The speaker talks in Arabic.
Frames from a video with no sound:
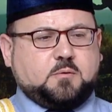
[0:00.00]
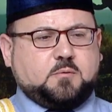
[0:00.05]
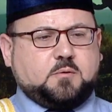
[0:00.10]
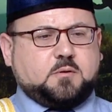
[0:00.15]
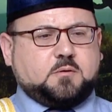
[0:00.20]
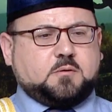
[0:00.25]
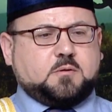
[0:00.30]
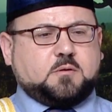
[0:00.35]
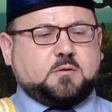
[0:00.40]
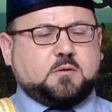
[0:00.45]

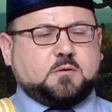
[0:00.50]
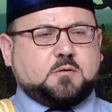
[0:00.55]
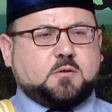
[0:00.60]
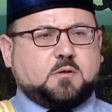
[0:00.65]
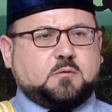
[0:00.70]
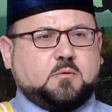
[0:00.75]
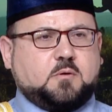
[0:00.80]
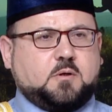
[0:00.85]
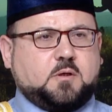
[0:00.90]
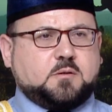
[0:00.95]
وأنت
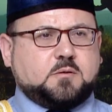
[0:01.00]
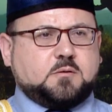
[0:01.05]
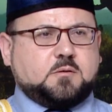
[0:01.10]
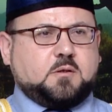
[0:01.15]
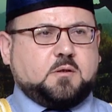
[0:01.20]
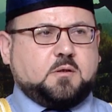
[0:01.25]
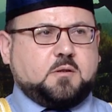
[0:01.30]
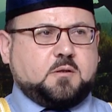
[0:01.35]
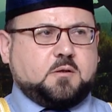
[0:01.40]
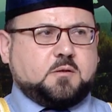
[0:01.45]
تجعل الحزن
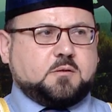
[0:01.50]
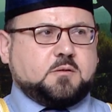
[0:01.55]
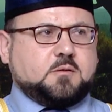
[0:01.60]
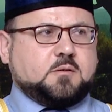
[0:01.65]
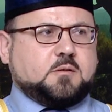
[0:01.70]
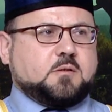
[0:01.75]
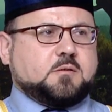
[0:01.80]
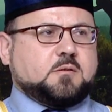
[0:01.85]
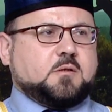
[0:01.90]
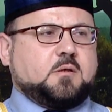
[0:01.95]
إذا
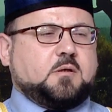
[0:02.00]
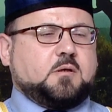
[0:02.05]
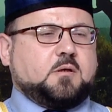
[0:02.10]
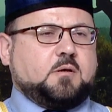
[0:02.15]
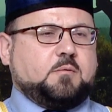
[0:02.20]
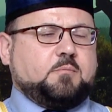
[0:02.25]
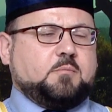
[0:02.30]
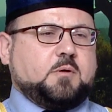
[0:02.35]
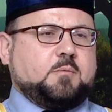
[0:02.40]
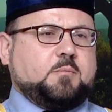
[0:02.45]
شئت سهلا
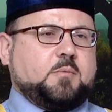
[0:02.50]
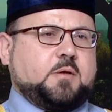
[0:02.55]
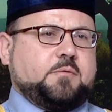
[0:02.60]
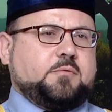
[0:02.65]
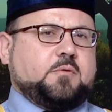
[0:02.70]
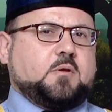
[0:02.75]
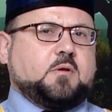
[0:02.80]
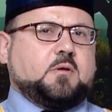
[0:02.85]
أما بعد